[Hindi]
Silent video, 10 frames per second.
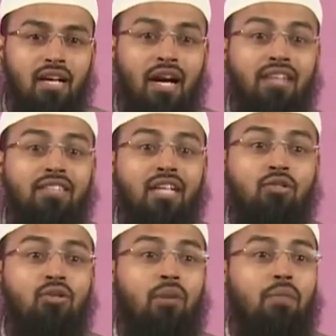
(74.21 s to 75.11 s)

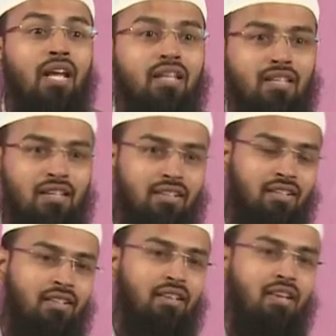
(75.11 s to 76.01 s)
ख्वाहिशात को रब बना
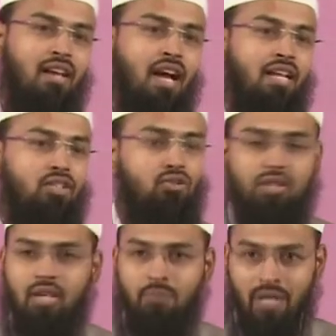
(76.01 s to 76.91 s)
दिया आज
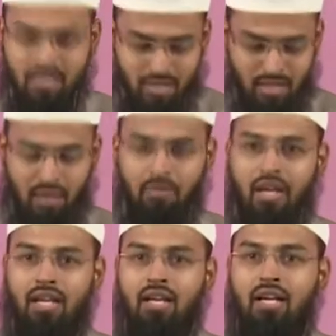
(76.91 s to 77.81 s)
दुनिया परस्ती ने
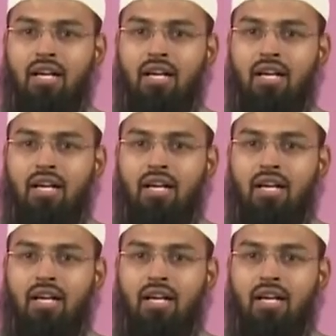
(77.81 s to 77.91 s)
हमारे